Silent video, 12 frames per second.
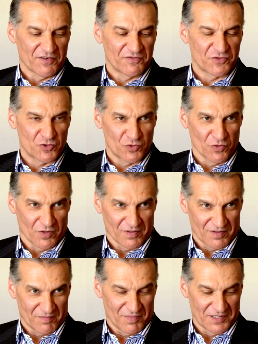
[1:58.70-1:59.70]
все
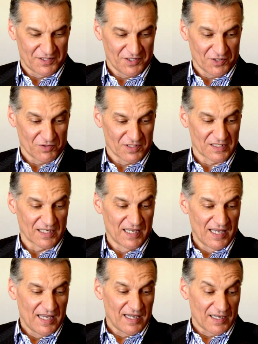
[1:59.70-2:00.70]
базируется,
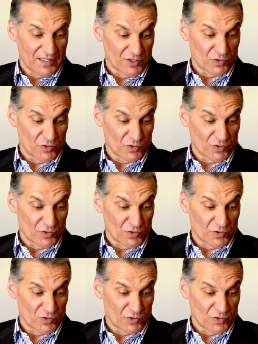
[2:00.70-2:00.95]
это